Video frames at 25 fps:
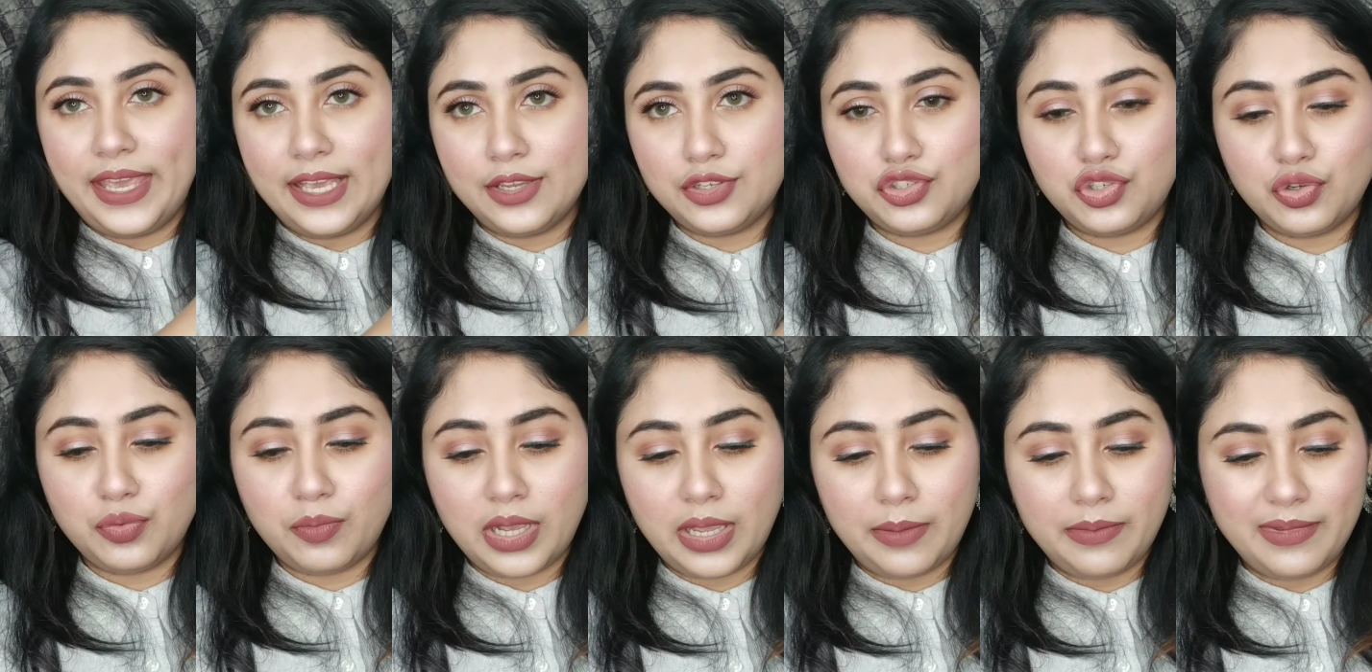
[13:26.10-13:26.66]
বিয়ের
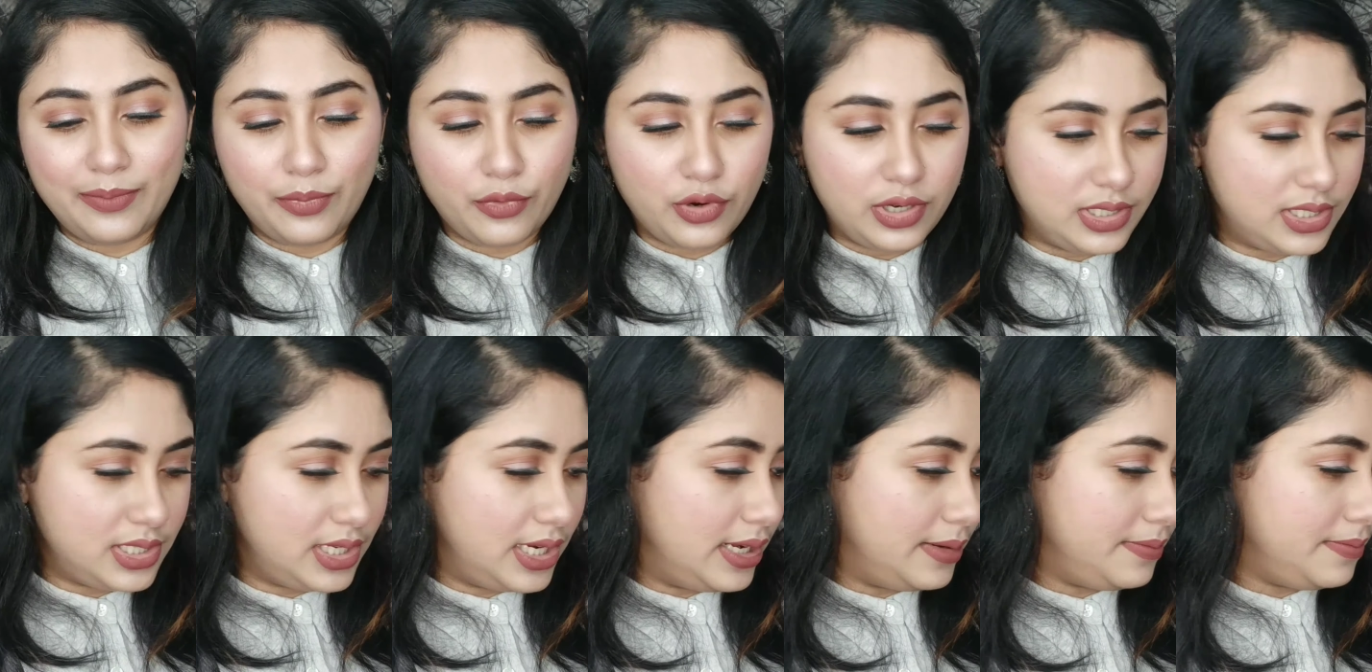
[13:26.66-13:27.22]
সময় আমি
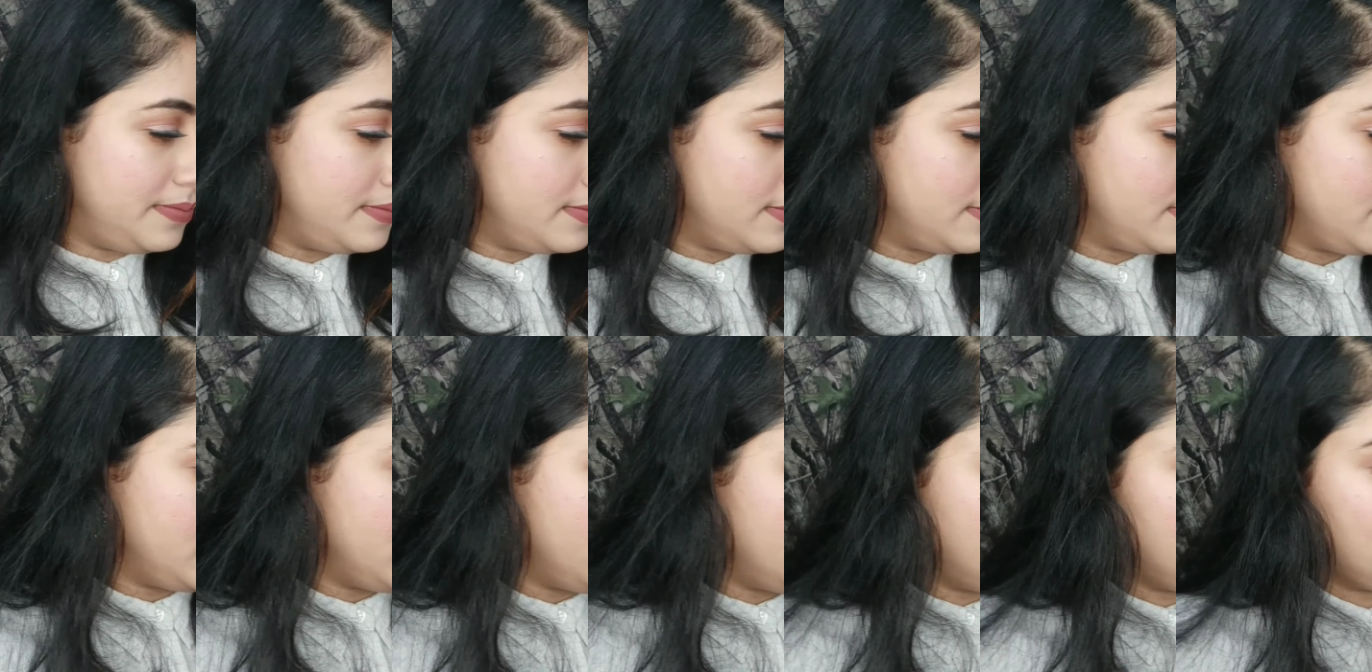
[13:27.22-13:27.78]
পরেছিলাম
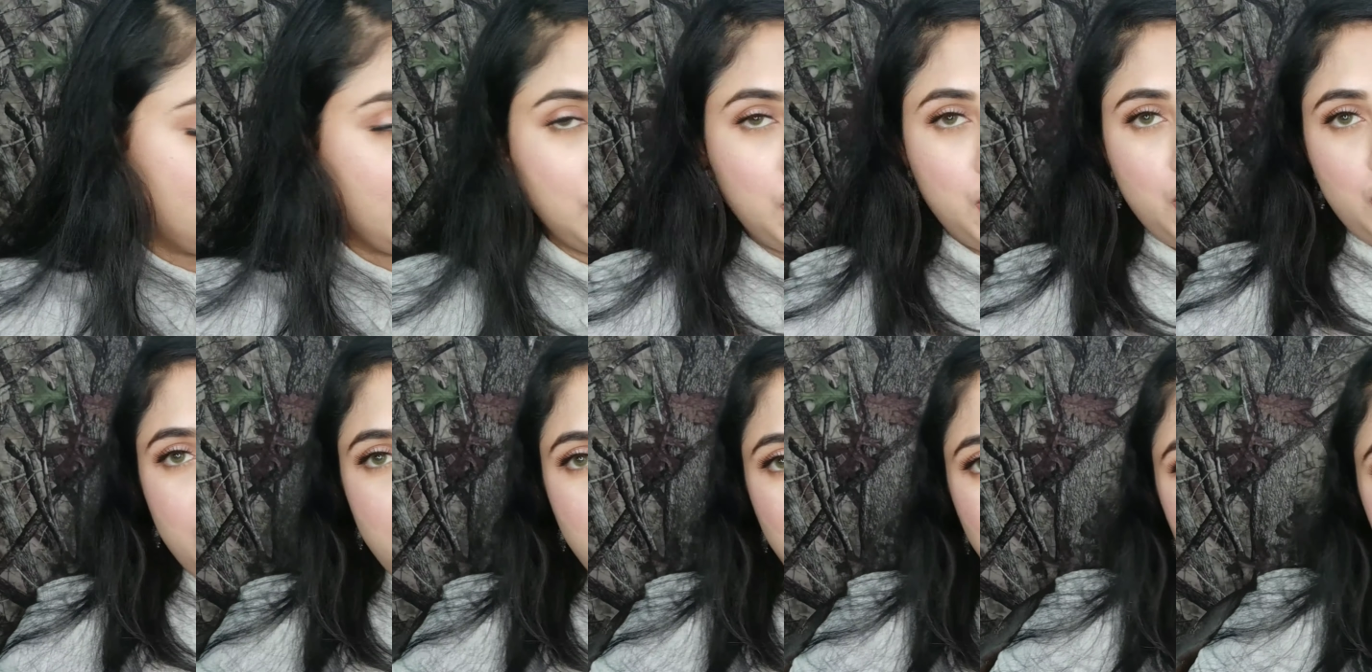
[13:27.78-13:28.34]
সো
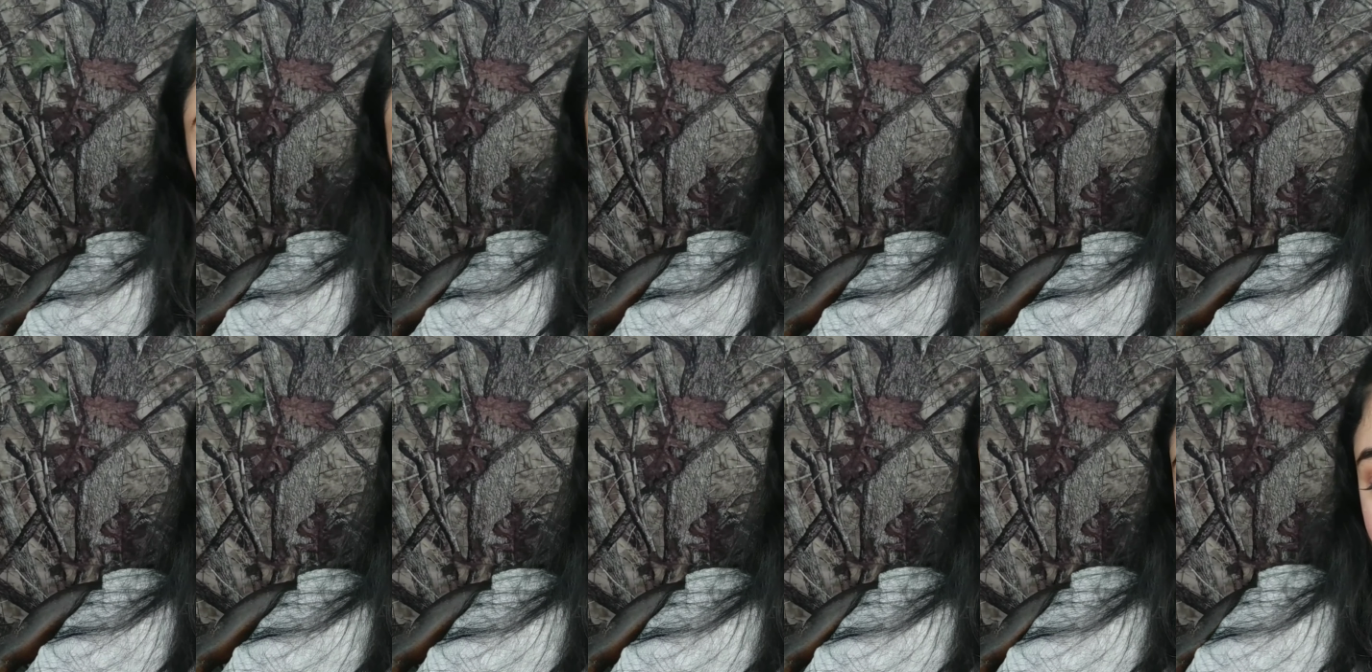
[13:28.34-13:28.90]
এটাকে আমি
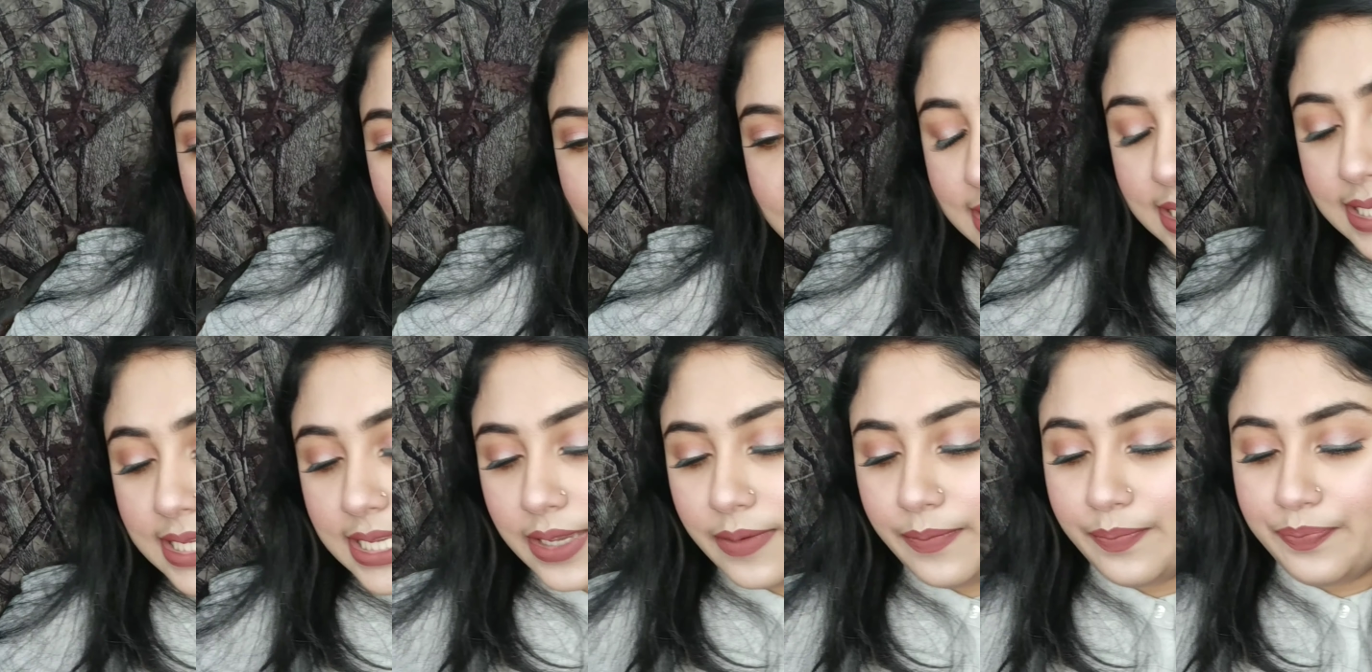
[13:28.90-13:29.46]
পাশে রেখে
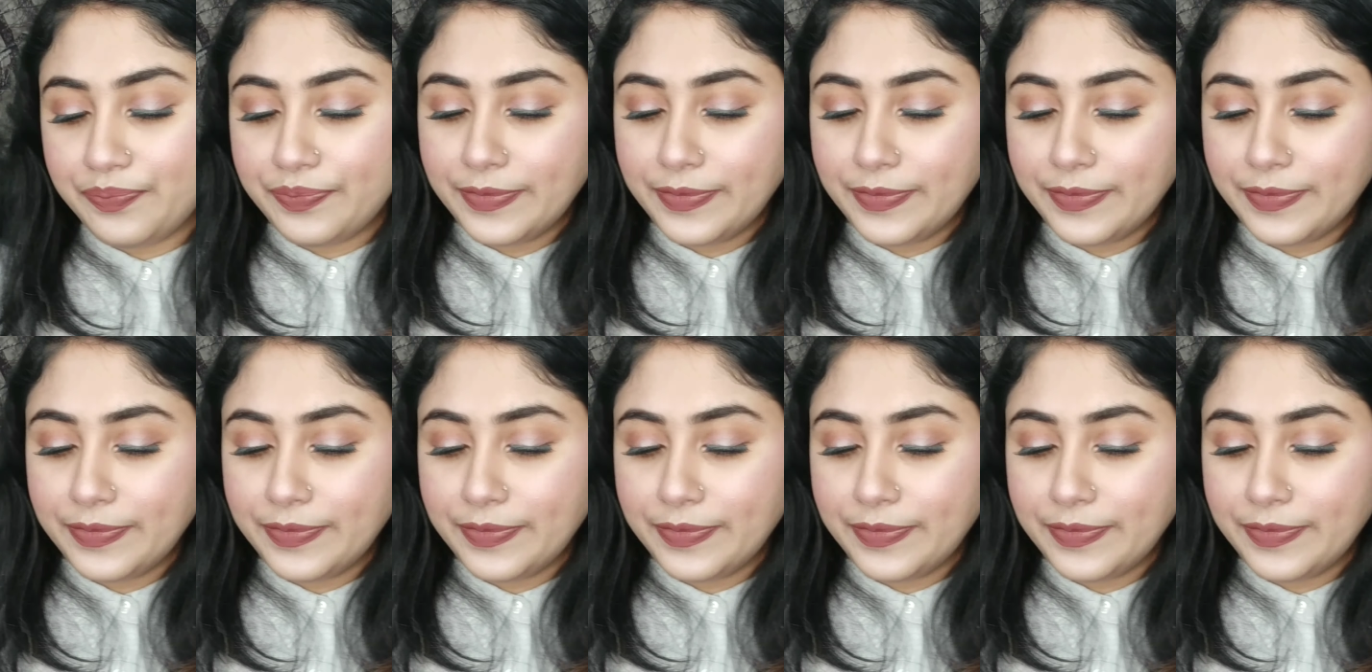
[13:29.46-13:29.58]
দিচ্ছি